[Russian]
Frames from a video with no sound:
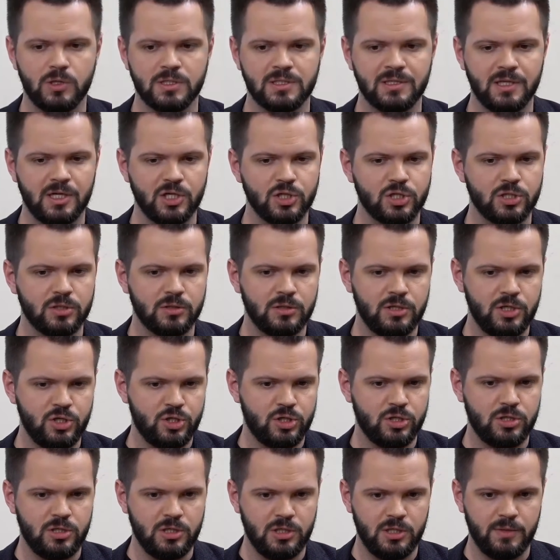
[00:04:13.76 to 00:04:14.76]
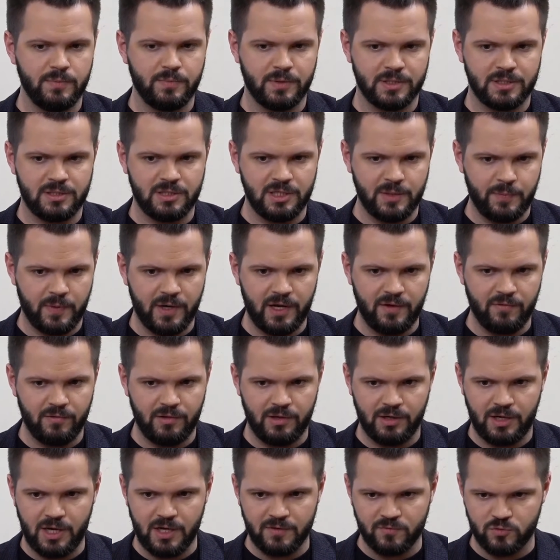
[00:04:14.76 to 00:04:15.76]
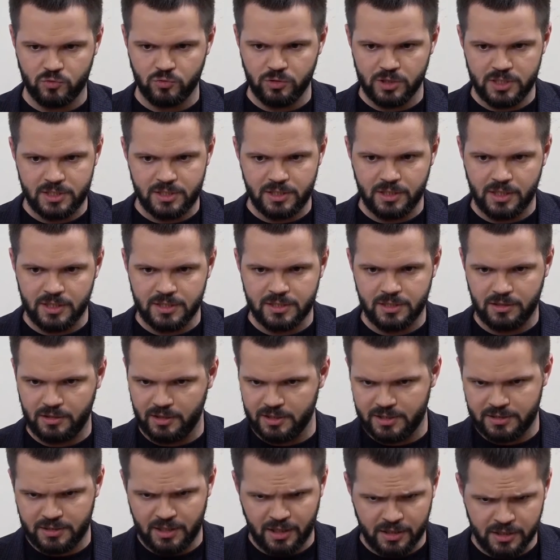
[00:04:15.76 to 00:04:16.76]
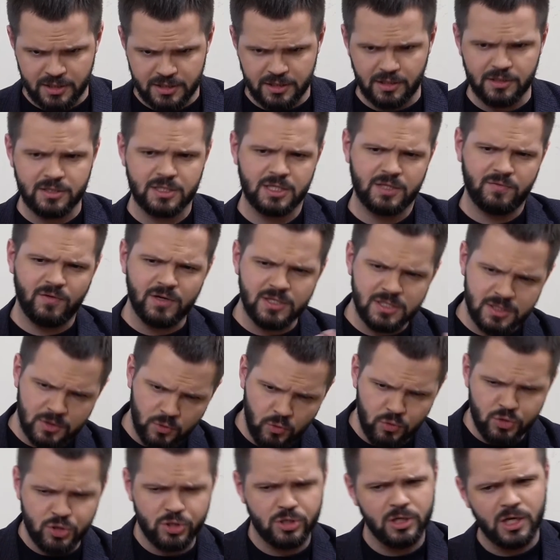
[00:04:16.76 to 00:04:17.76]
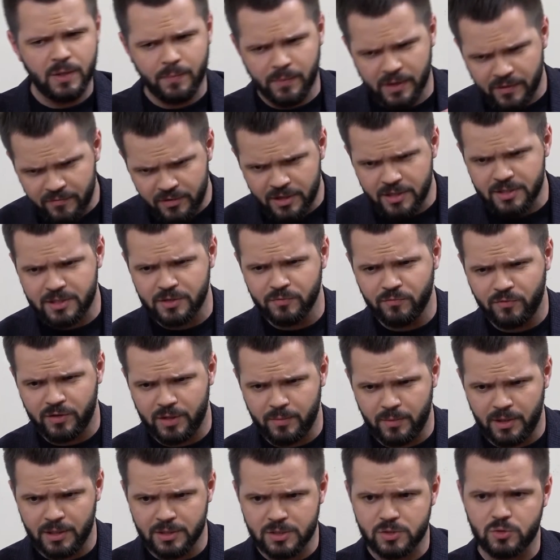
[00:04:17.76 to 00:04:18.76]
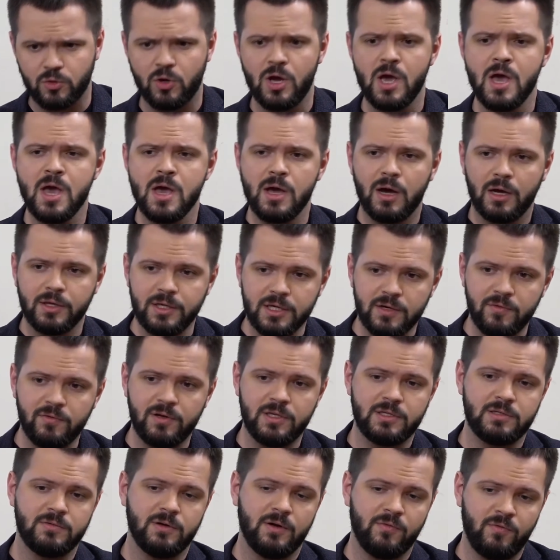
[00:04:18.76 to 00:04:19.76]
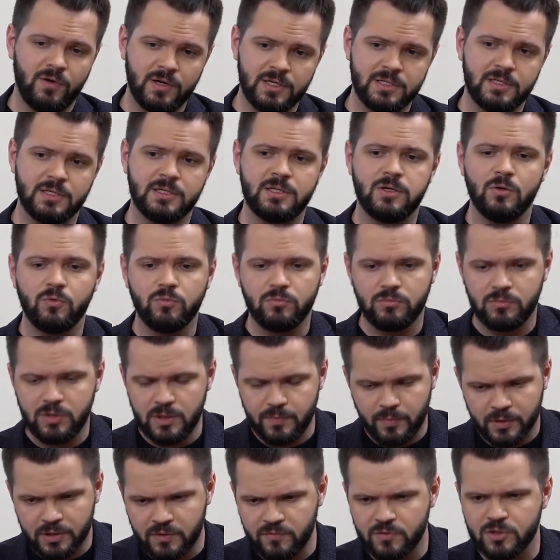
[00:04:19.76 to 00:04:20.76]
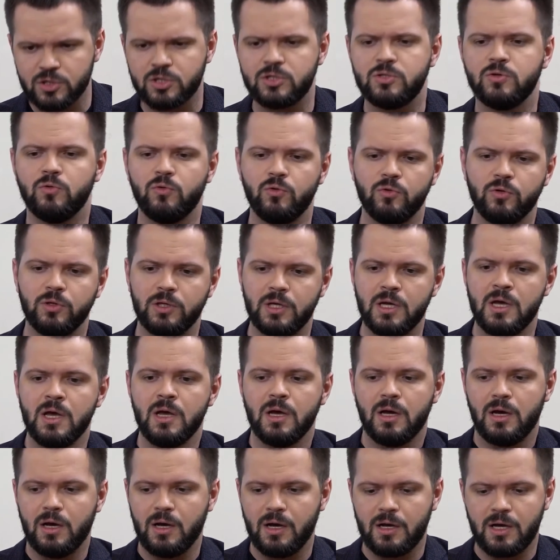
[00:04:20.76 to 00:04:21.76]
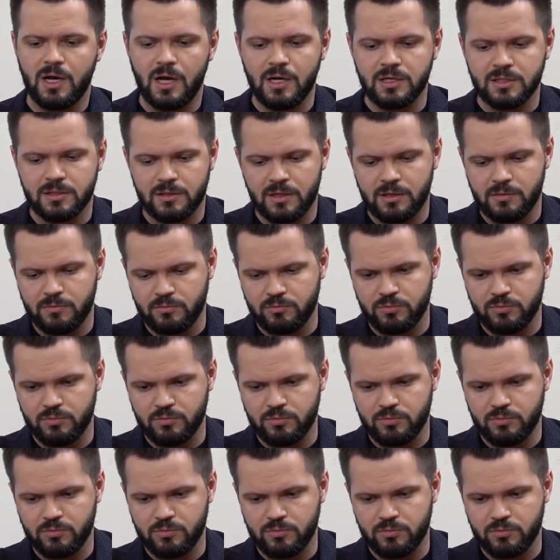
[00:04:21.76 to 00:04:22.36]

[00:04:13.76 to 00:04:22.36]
знаешь 3-4 простых правила, как в журналистике делается, как не делается, а два источника, проверить информацию, а не говорить о факте, если он не подтвержденный, а как,